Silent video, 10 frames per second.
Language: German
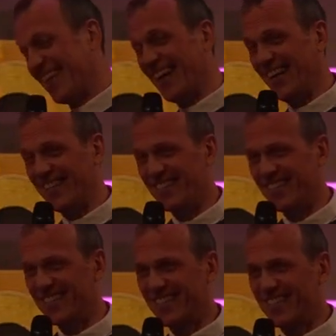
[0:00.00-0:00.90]
ja,
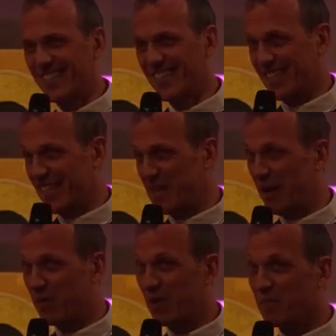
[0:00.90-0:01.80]
das
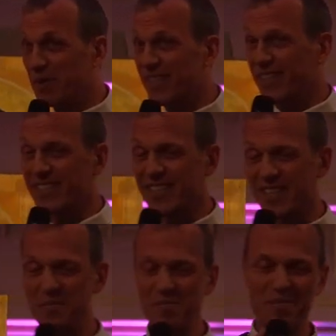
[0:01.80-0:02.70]
Emanuel Meeting
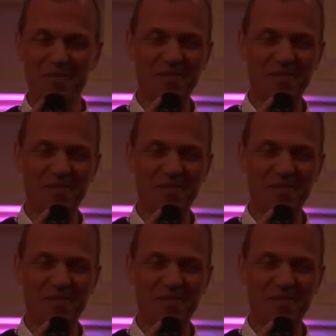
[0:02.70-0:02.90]
Team